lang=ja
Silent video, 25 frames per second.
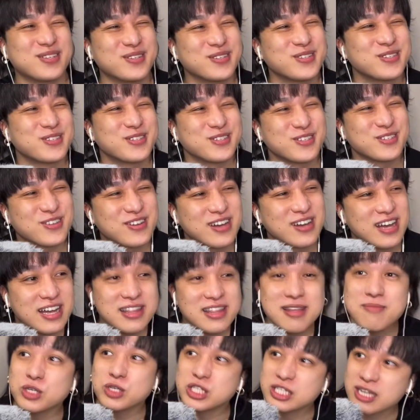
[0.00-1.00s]
いや、そうそうそう。
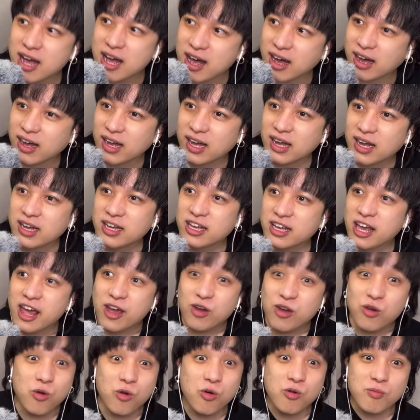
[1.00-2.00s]
でもさ、
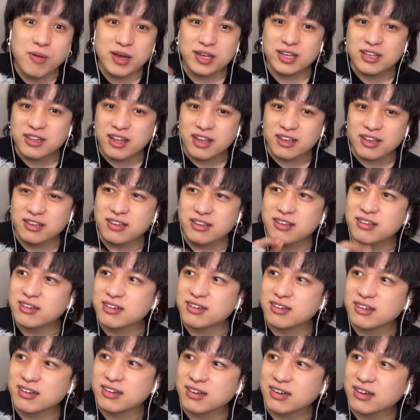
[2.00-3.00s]
恵方巻きね、
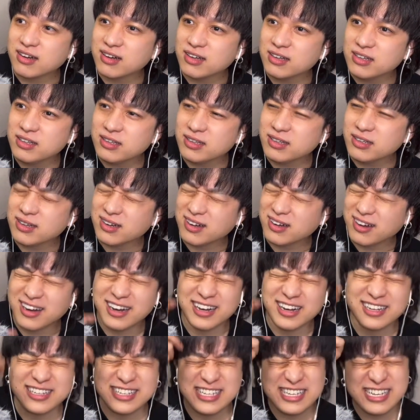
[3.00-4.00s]
1回、
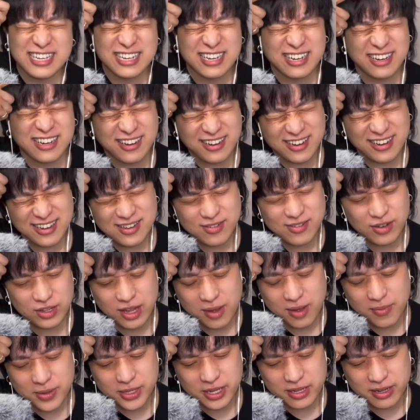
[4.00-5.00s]
あ、2
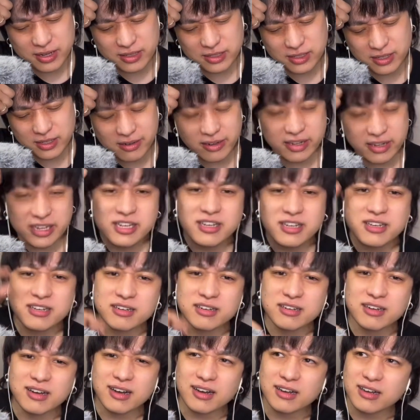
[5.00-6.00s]
回は食べてないんじゃないか。
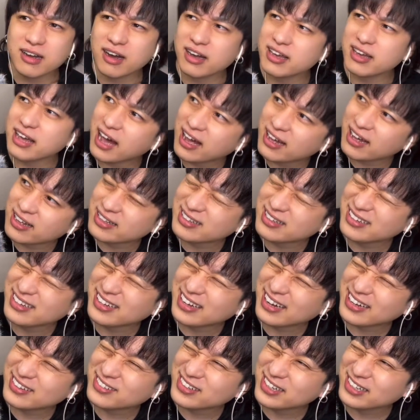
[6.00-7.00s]
1回、あ、いや、
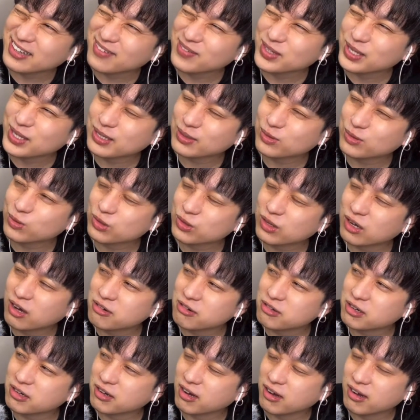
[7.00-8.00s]
2回くらい食べた、
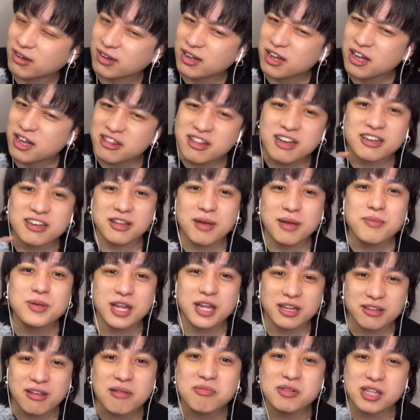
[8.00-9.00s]
あるかな。なんか
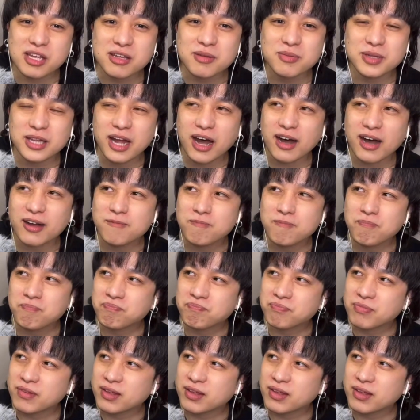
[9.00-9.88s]
食べた、食べた、食べた。